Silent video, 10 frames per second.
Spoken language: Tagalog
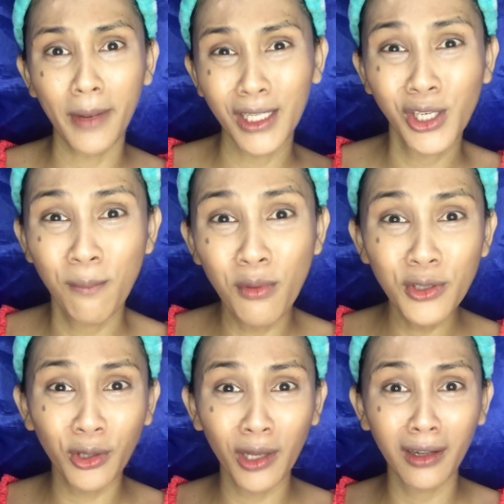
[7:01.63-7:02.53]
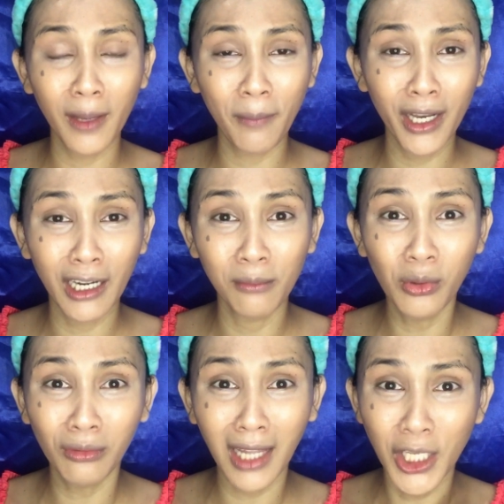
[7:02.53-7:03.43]
dapat at mo jud na day paring
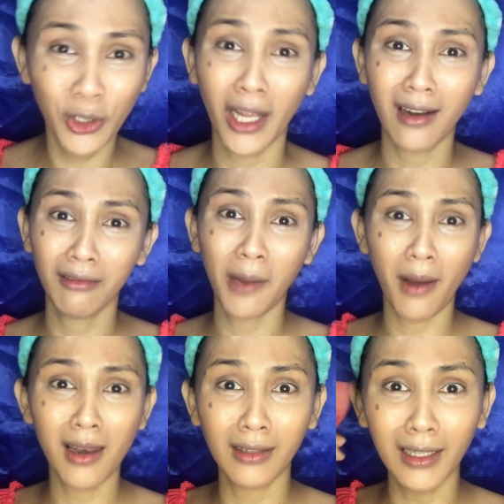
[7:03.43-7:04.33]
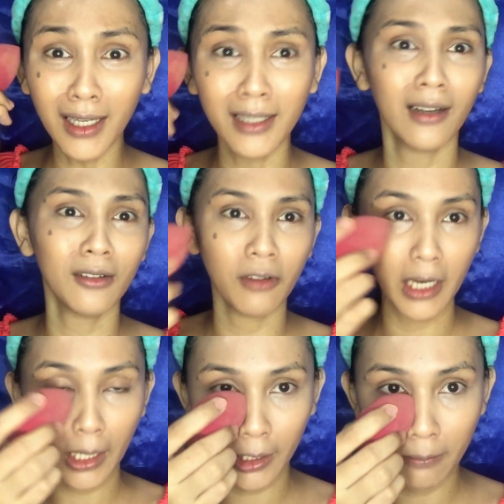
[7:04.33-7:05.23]
kamutan day balag ah
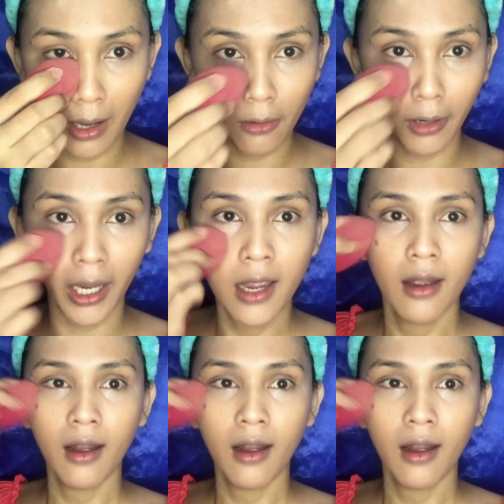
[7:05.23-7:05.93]
kuha na ka di ma okay